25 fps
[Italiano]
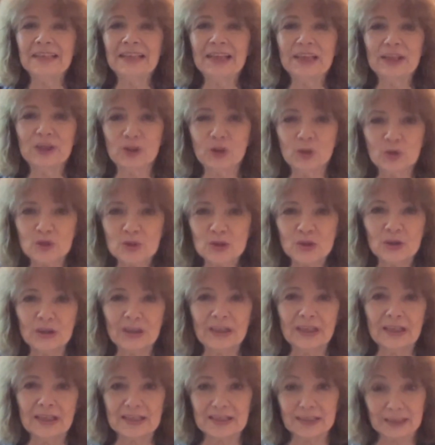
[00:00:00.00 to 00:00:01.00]
nel corso
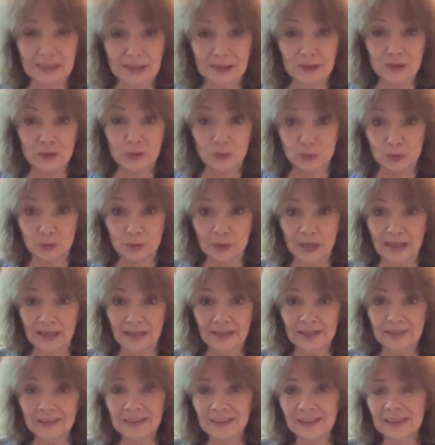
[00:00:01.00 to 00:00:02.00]
della
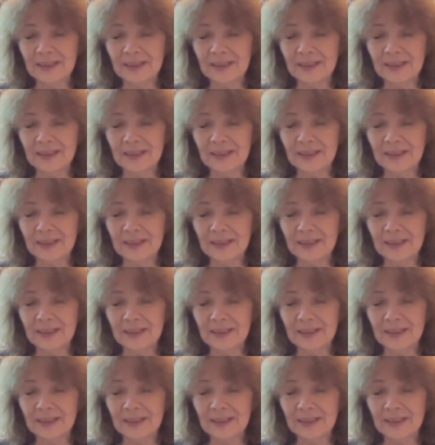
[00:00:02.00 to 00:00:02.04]
scrittura